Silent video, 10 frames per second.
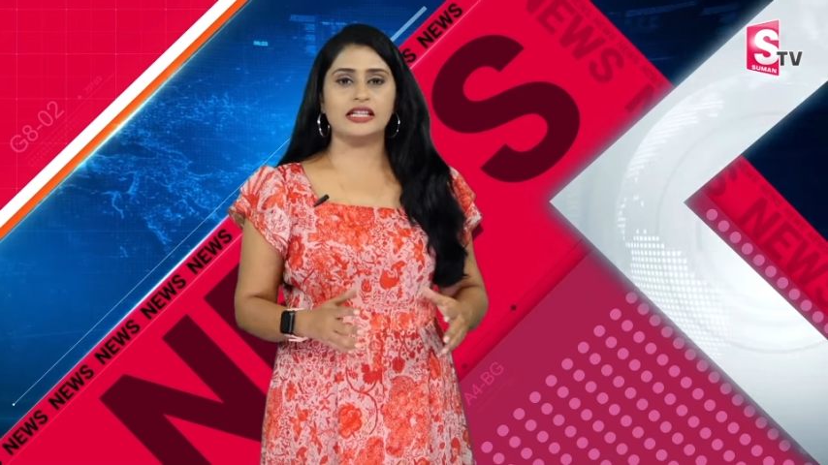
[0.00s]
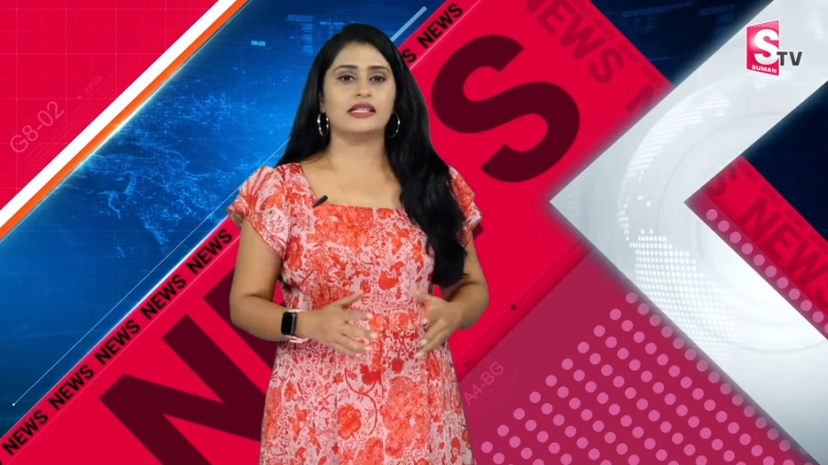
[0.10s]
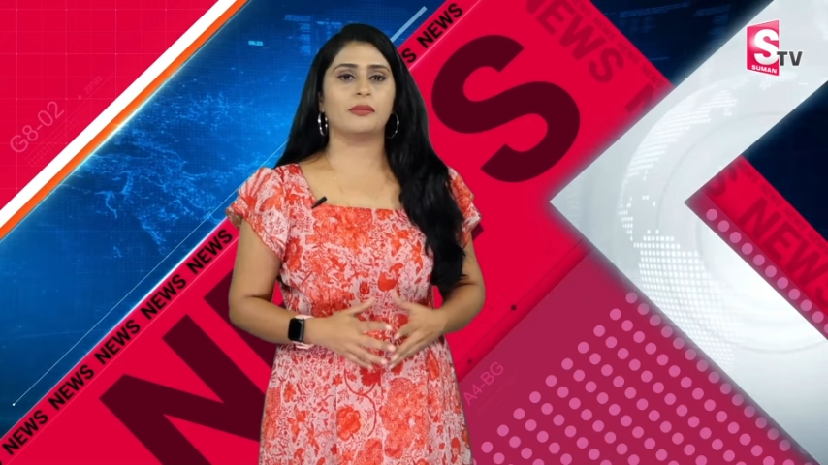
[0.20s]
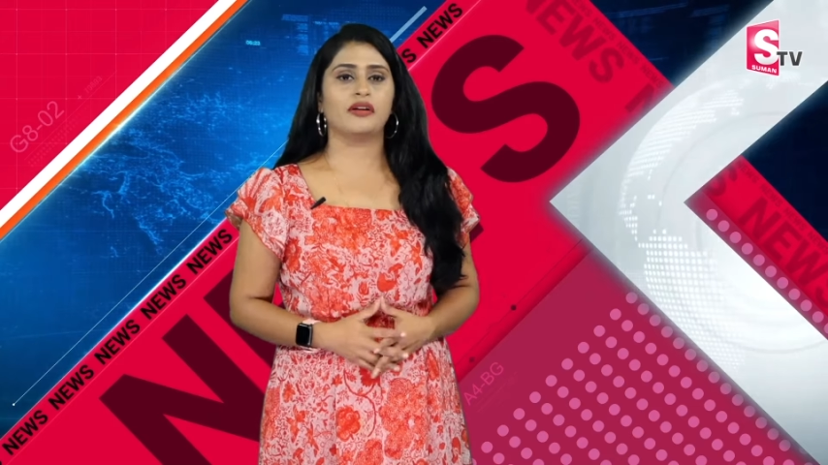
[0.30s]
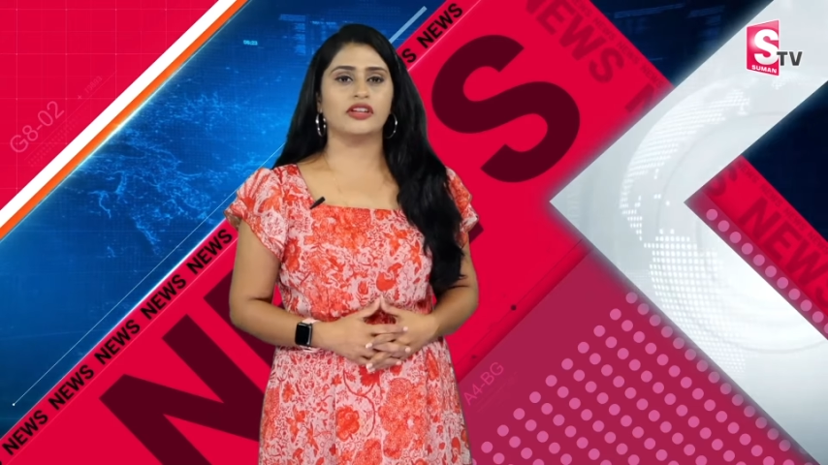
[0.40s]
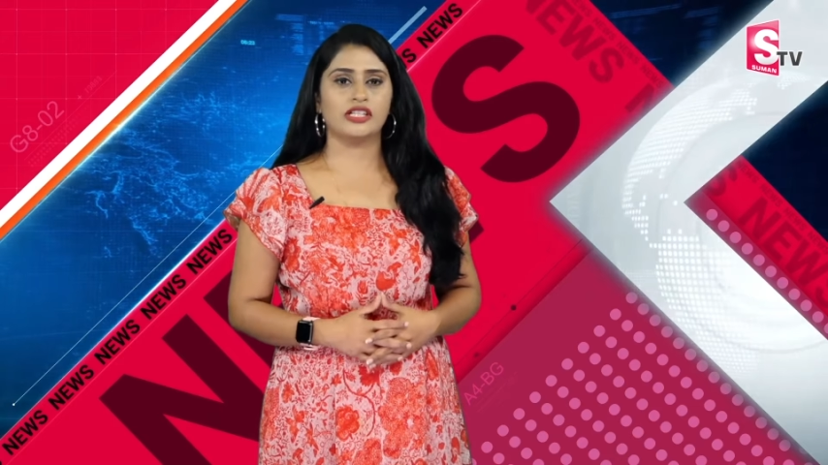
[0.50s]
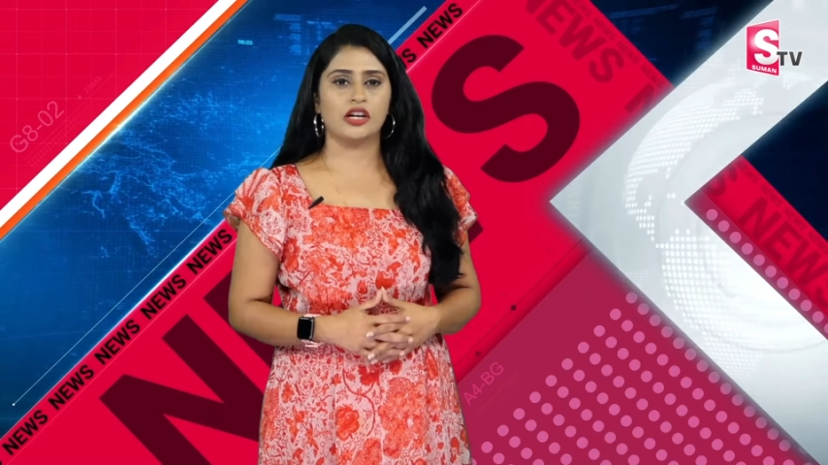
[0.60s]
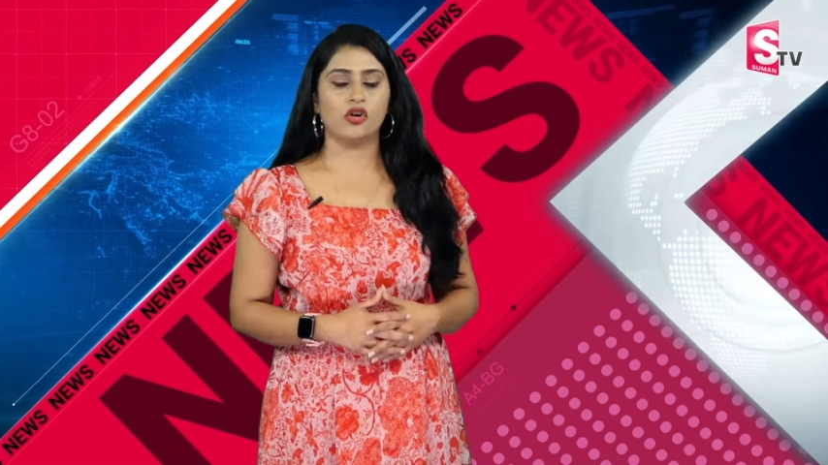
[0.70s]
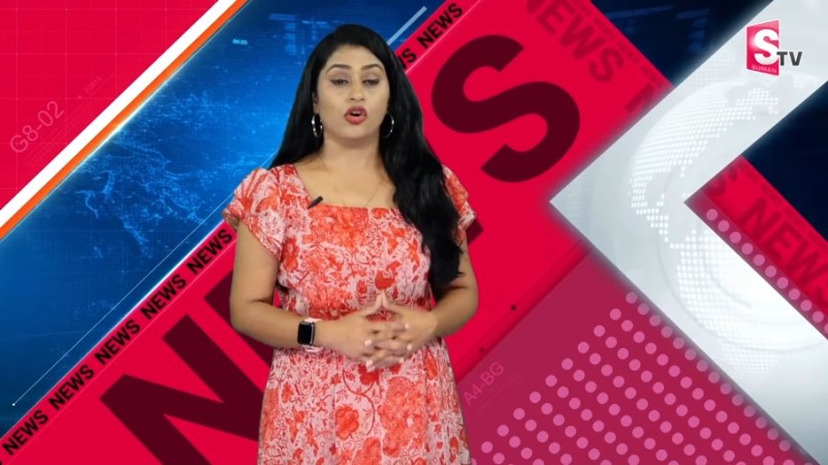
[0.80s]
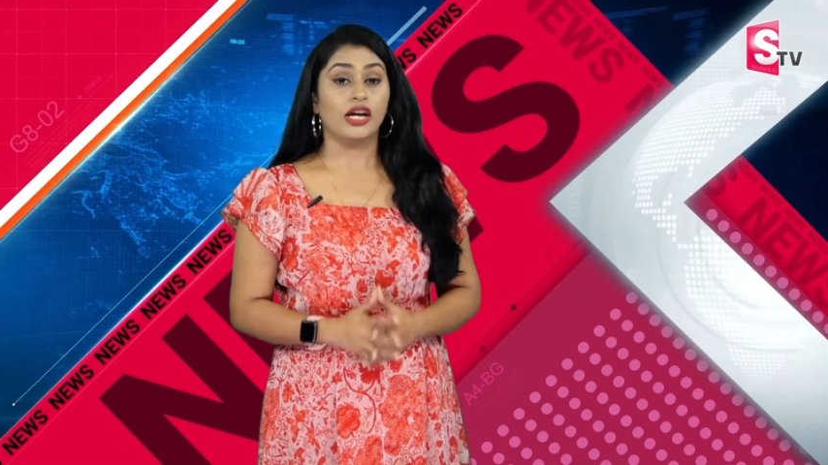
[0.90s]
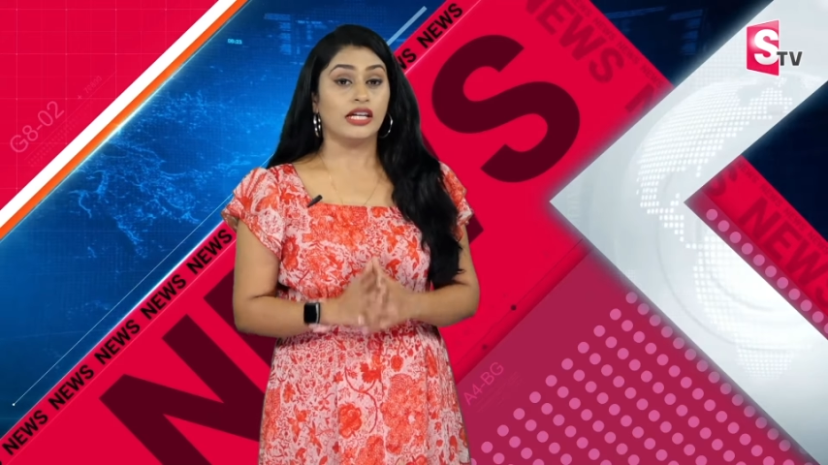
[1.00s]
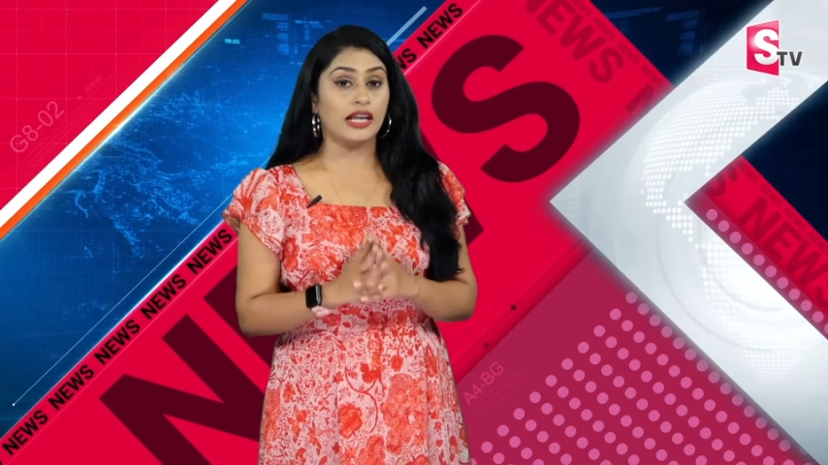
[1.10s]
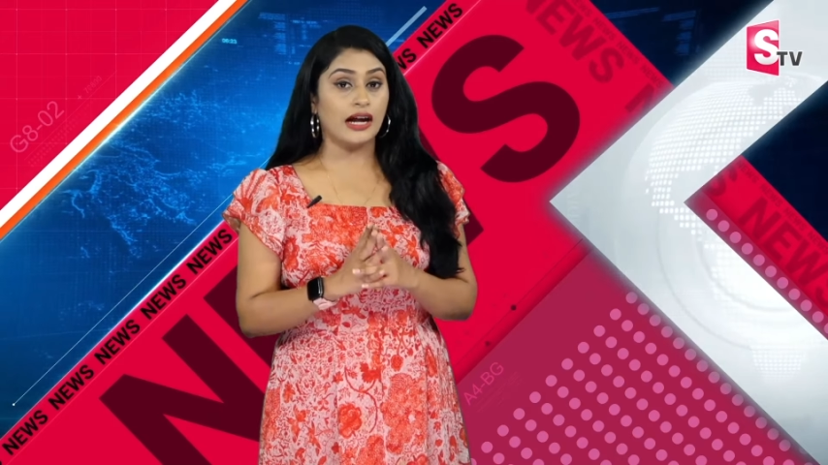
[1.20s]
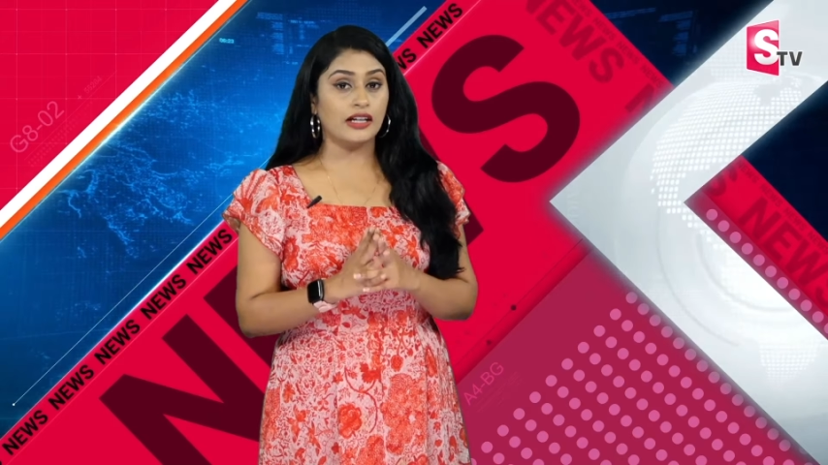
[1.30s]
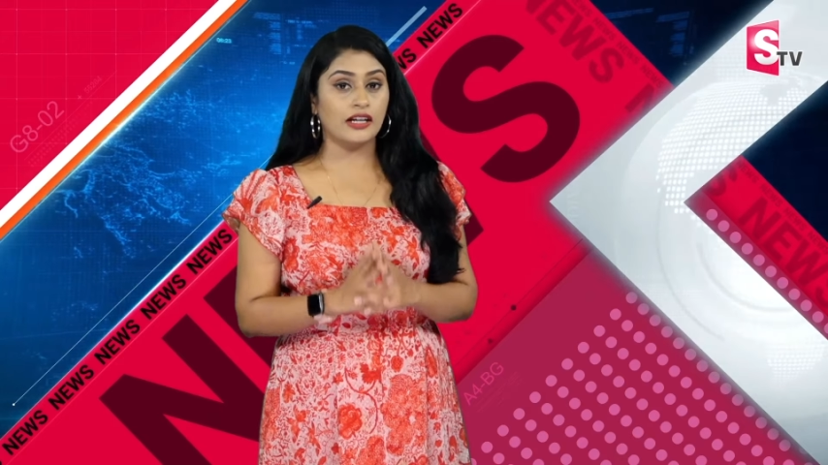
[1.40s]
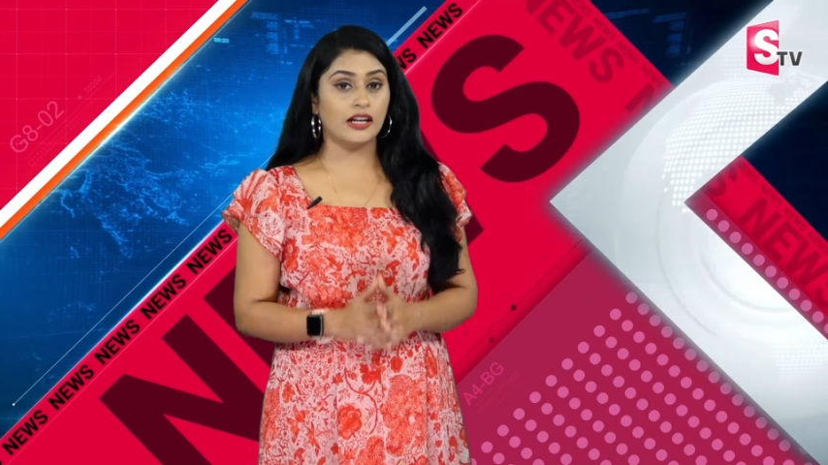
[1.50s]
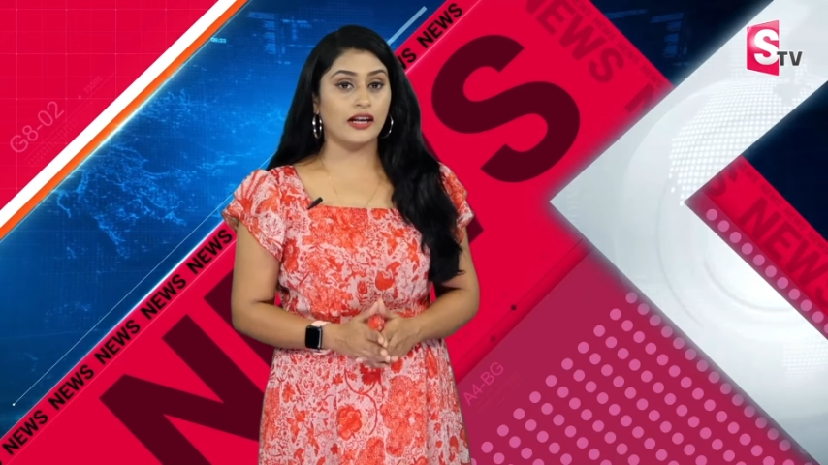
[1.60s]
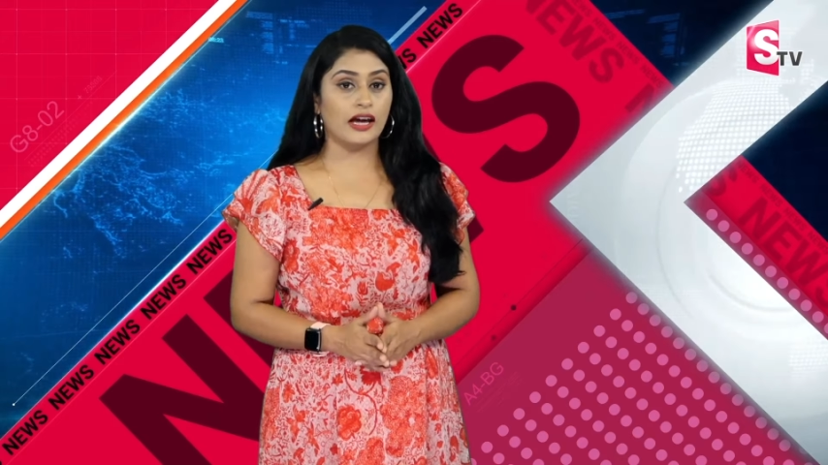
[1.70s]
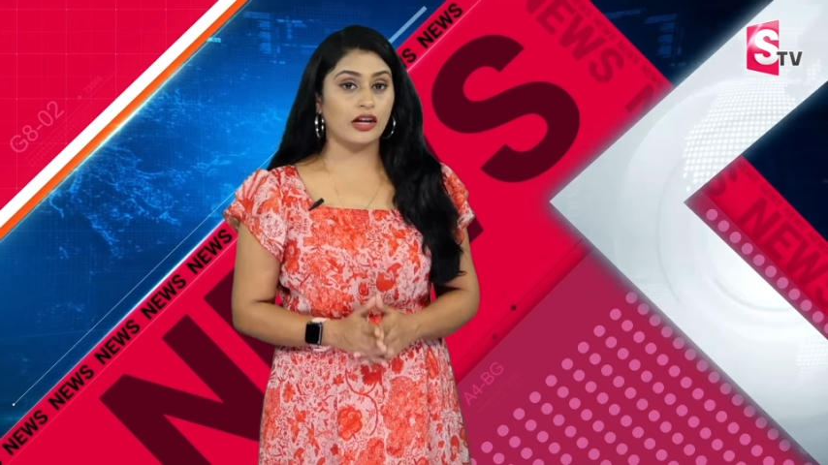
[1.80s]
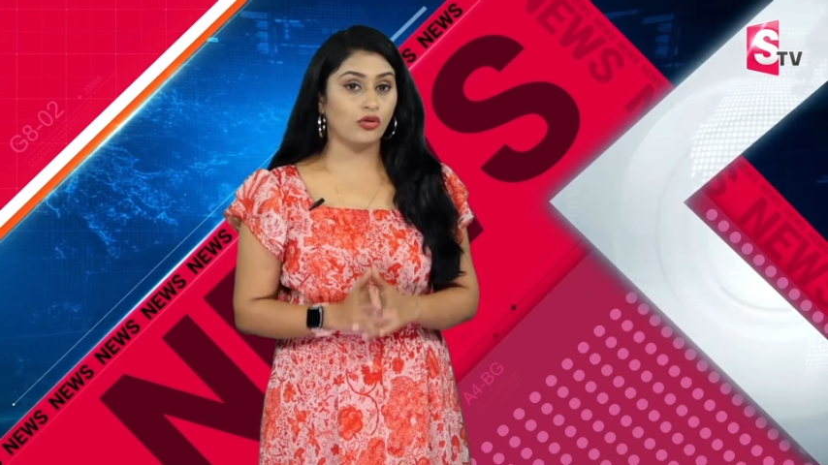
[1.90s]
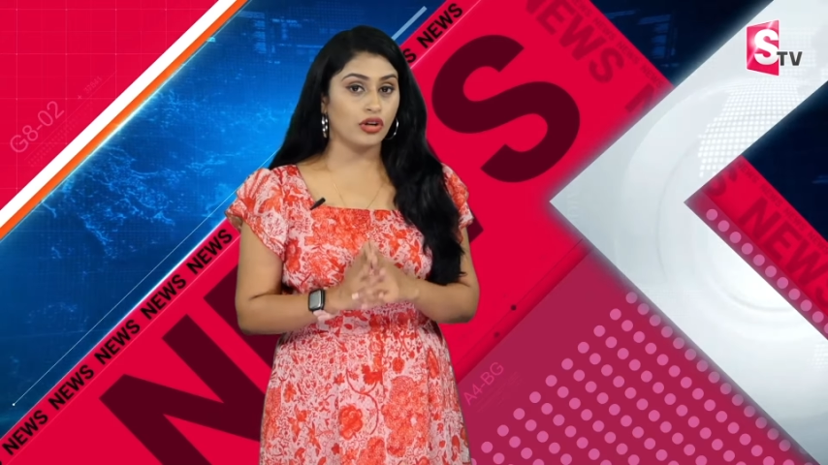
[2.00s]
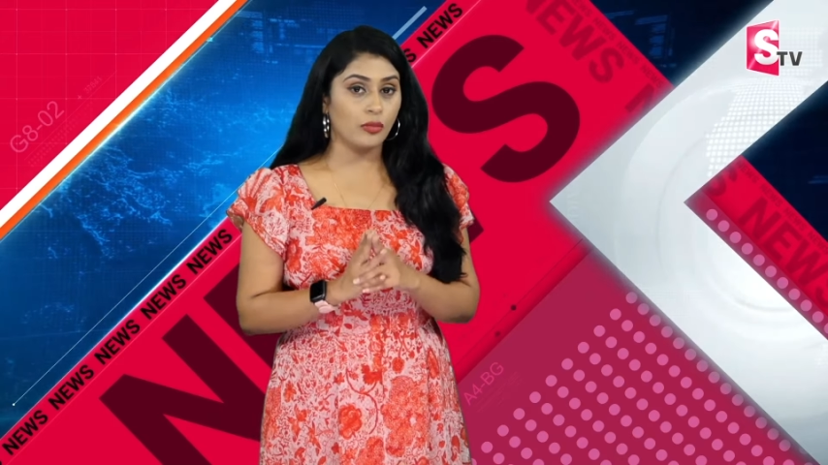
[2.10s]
ఈ సమావేశంలో ఎలాంటి నిర్ణయాలు